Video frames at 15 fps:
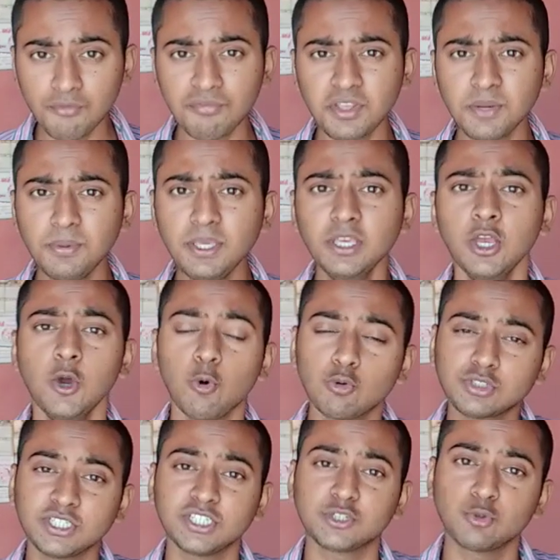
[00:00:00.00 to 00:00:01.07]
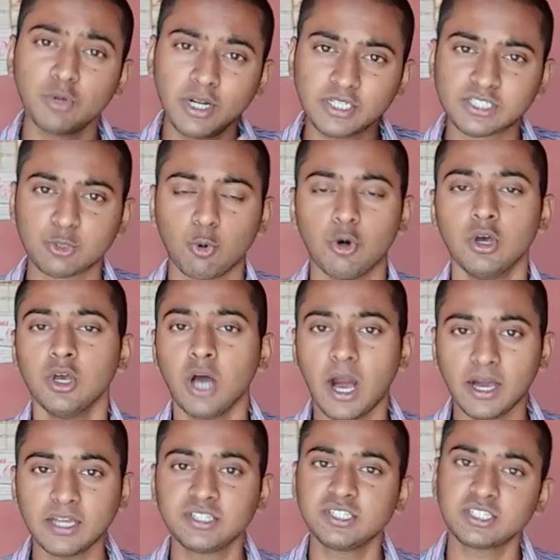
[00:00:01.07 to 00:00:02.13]
फिर भी उस स्टूडेंट्स को
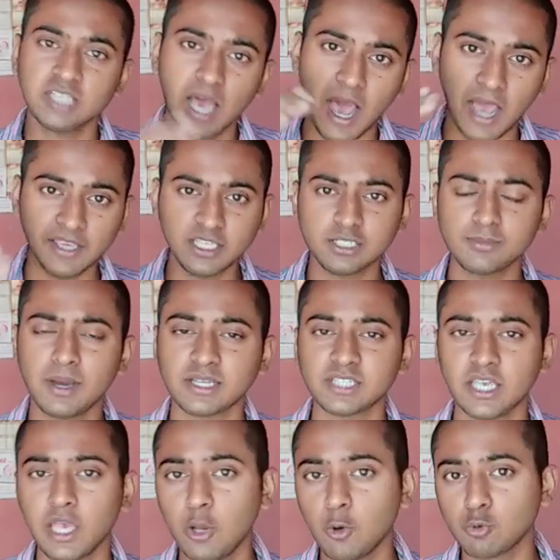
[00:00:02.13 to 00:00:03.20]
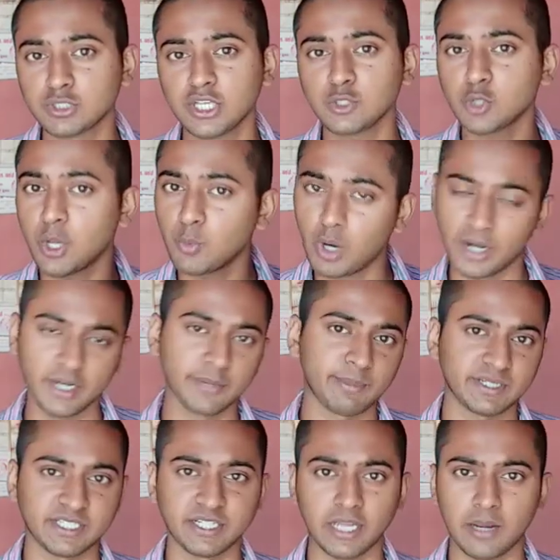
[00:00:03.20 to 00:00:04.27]
अगर जिसका हाईएस्ट मार्क्स आया है उसे जो है वो हंड्रेड
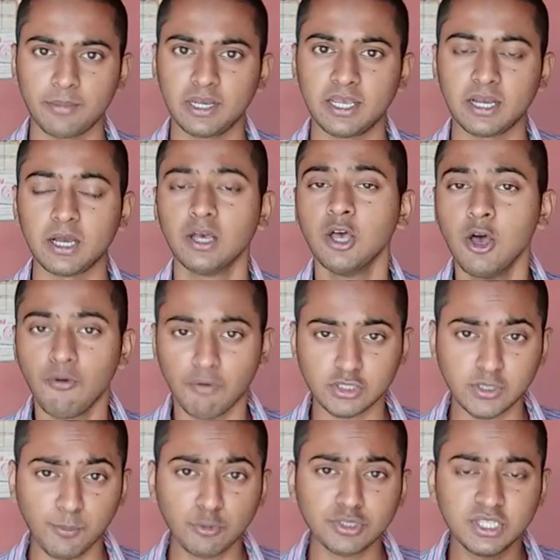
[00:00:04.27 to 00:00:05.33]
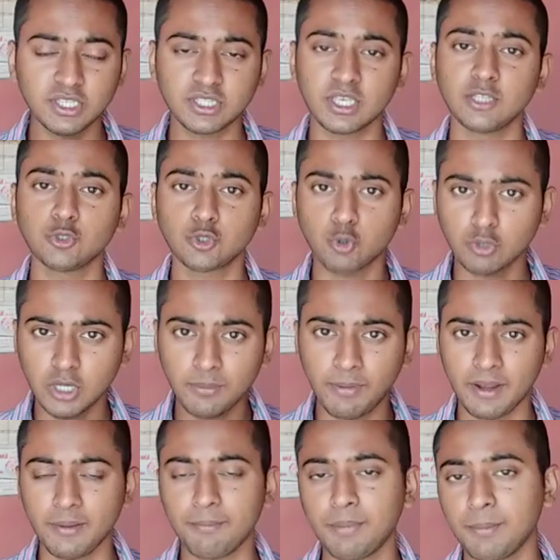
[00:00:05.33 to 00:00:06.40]
परसेंटाइल मिलेगा फॉर सपोज कि जो टोटल
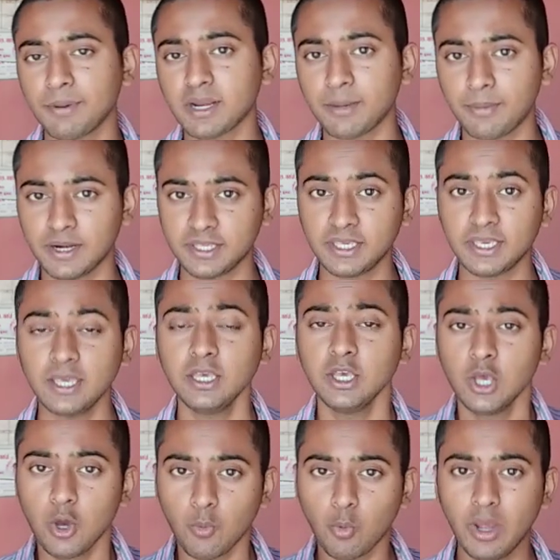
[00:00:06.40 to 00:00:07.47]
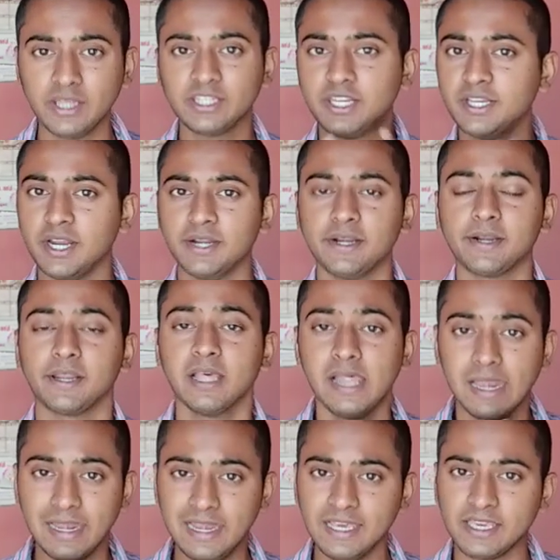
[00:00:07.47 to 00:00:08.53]
पेपर का मार्किंग है वो है थ्री हंड्रेड
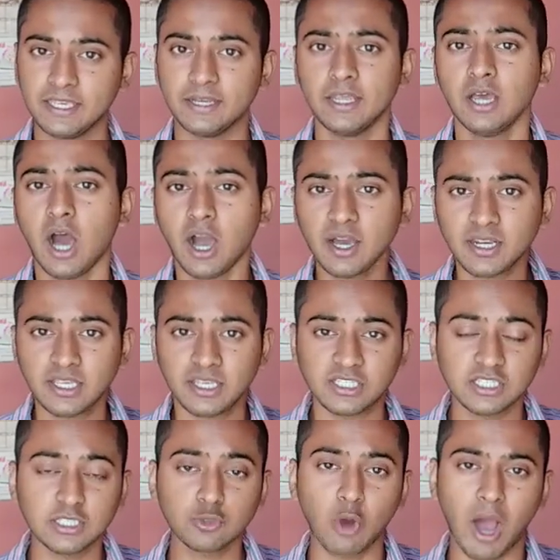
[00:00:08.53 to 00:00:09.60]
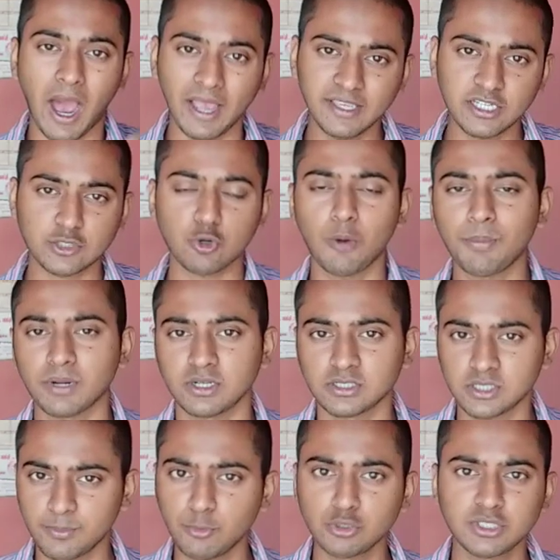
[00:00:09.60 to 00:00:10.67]
लेकिन अगर किसी जो हाईएस्ट टॉपर
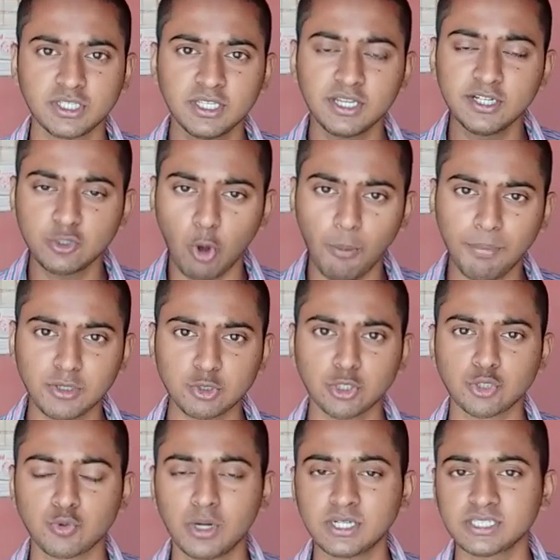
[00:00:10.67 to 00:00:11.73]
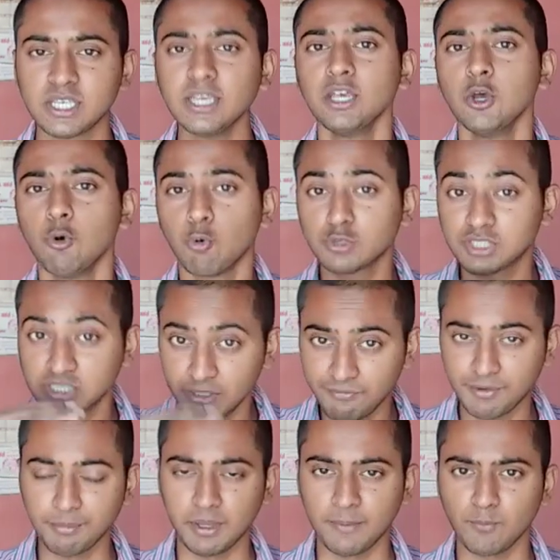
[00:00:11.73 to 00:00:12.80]
सपोज कीजिए कि टॉपर जो स्टूडेंट्स है उस
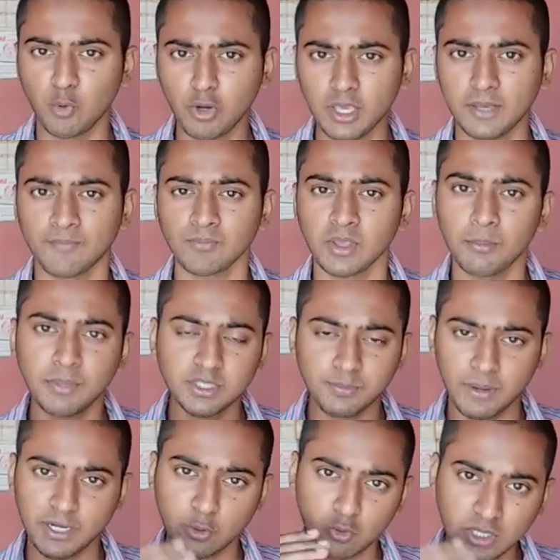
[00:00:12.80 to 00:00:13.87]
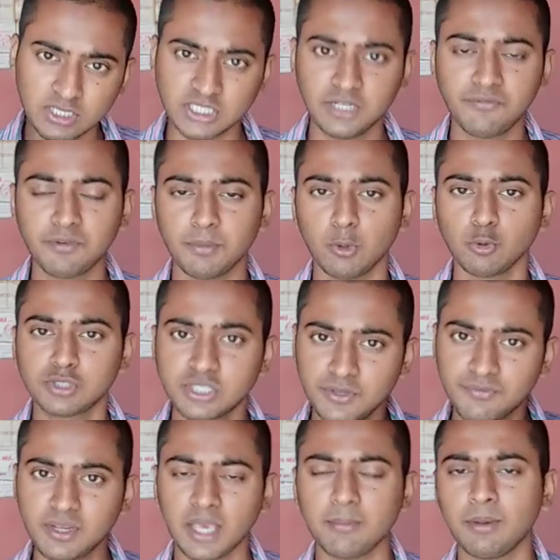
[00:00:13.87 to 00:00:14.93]
शिफ्ट में ओके मींस पर्टिकुलर शिफ्ट में उस
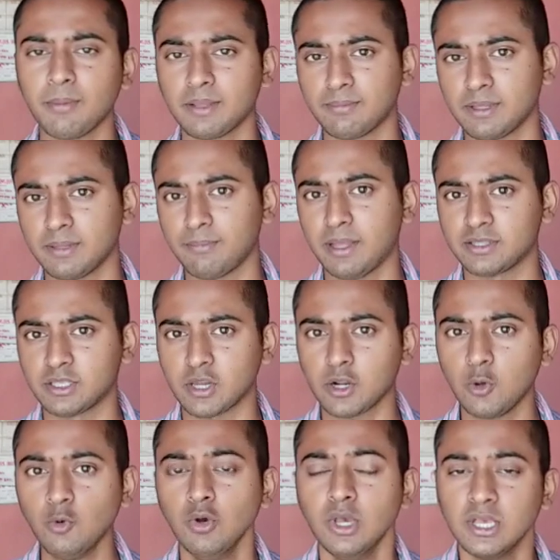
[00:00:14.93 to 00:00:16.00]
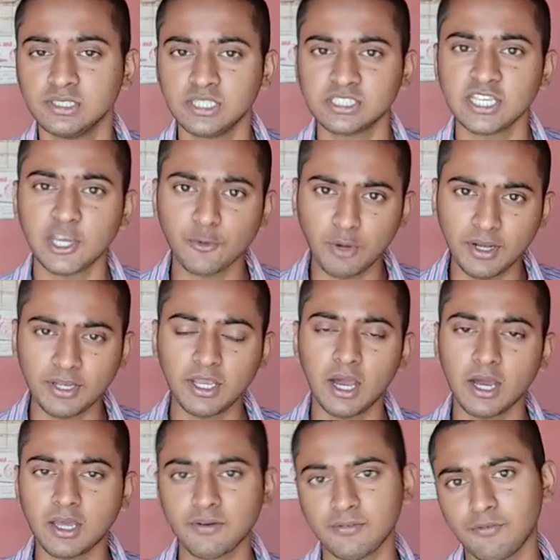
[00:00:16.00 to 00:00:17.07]
शिफ्ट का ही मैं बात, बात कर रहा हूँ जैसे कि ट्वेंटी
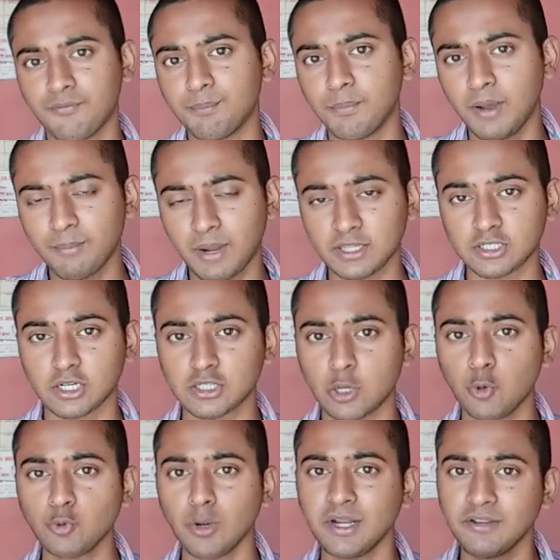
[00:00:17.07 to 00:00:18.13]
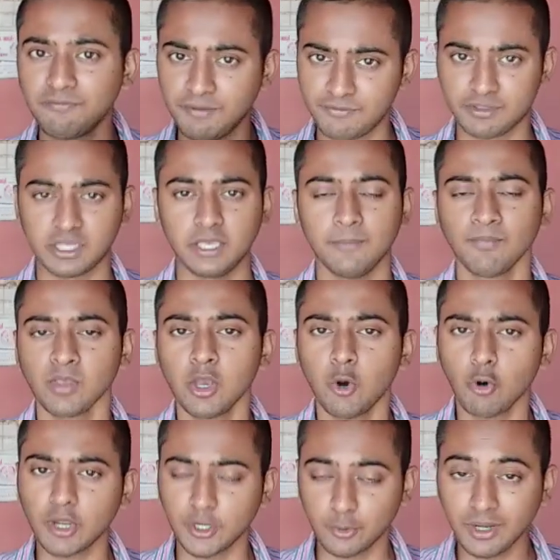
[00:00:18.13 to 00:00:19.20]
अगर मैं बात करता हूँ ट्वेंटी की
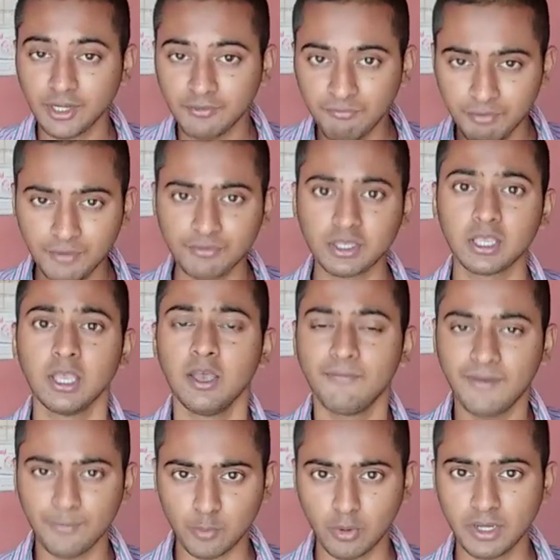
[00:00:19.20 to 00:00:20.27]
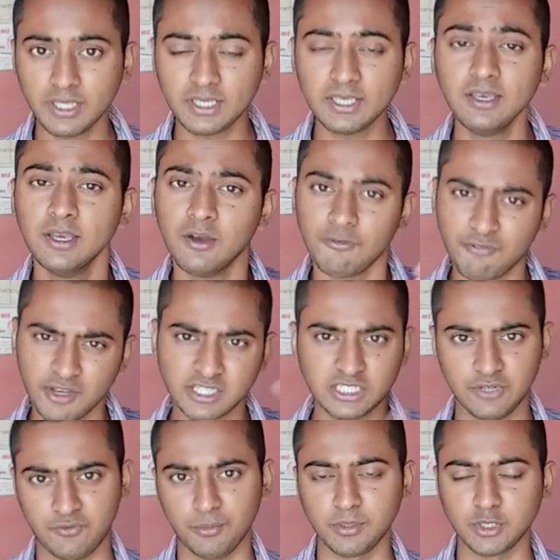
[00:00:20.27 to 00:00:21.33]
ओके ट्वेंटी फेब्रुवरी की
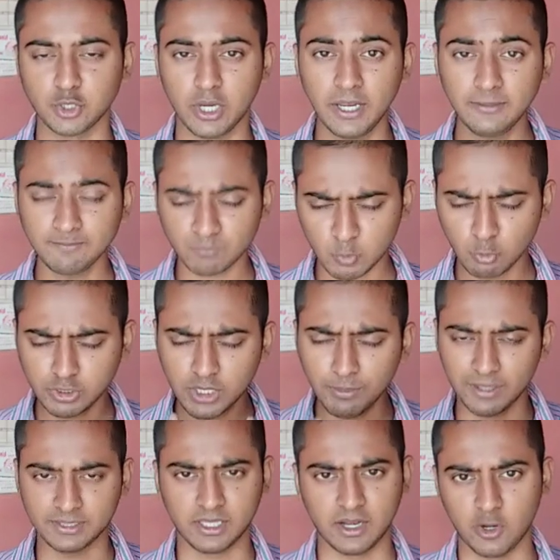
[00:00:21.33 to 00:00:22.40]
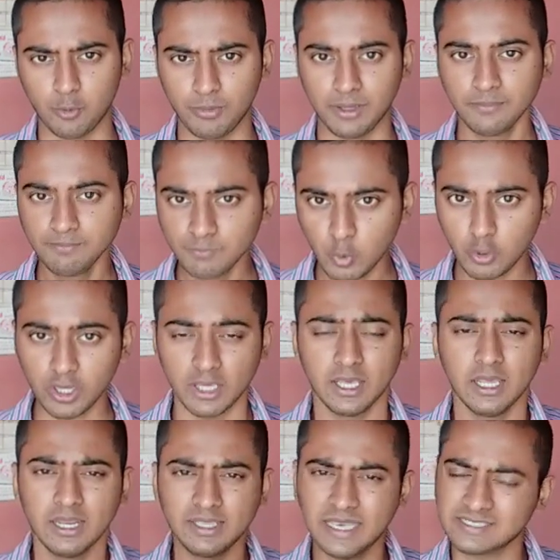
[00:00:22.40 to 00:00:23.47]
फर्स्ट शिफ्ट में जो है उसकी बात कर रहा हूँ मैं ओके
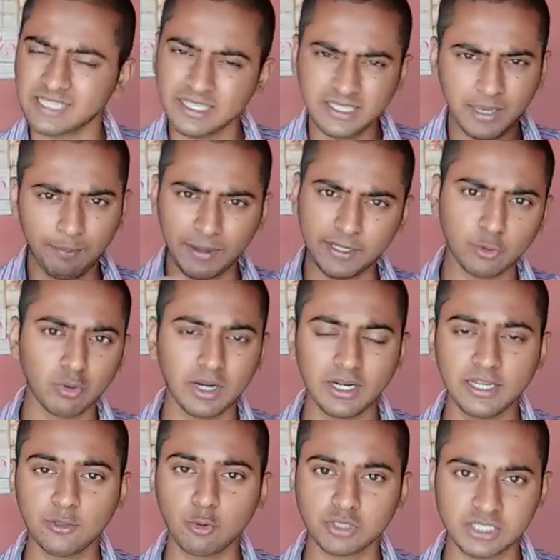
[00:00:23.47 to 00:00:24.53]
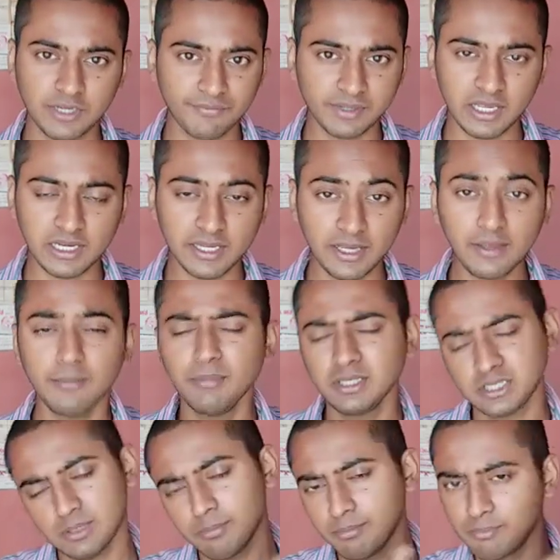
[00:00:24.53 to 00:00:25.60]
ऐसा ही है पर्टिकुलरली कोई शिफ्ट के लिए नहीं
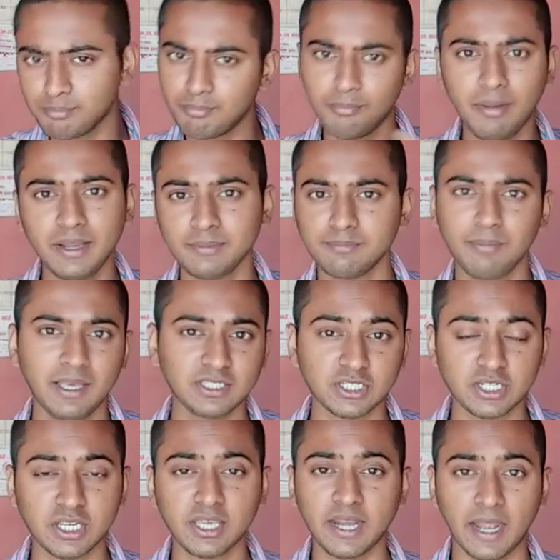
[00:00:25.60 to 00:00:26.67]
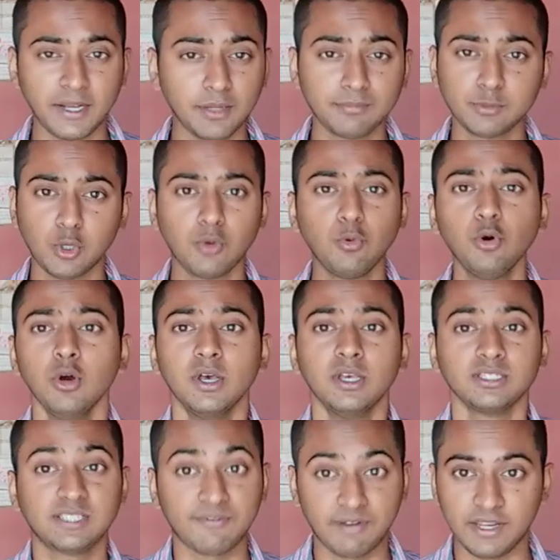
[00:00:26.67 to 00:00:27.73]
मीन्स मैं मैं जस्ट एक रैंडम जो है वो
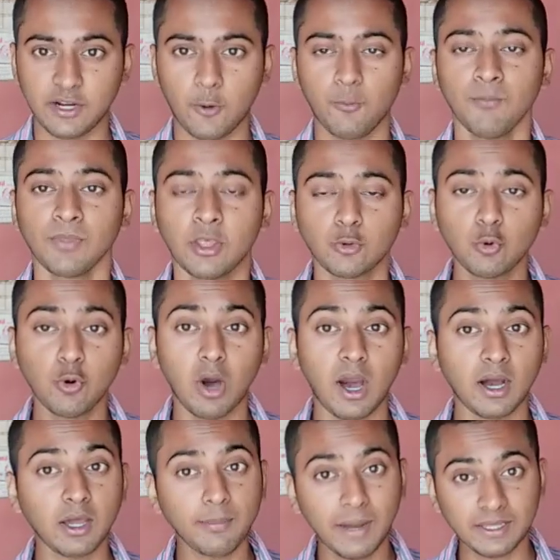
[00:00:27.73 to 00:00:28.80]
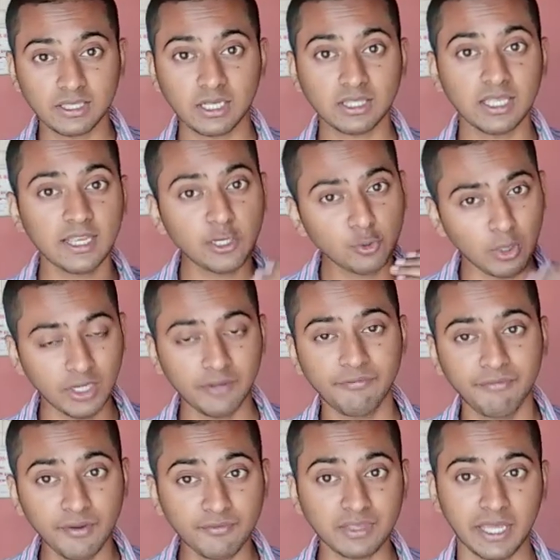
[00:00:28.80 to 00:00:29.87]
शिफ्ट ले रहा हूँ तो अगर बात करते हैं कि ट्वेंटी
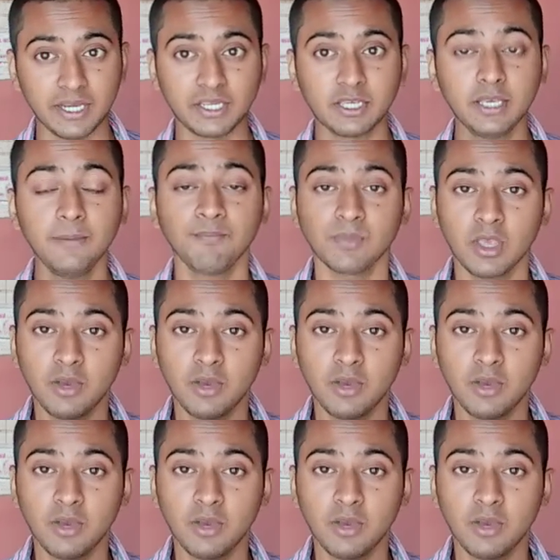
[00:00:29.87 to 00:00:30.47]
तारीख के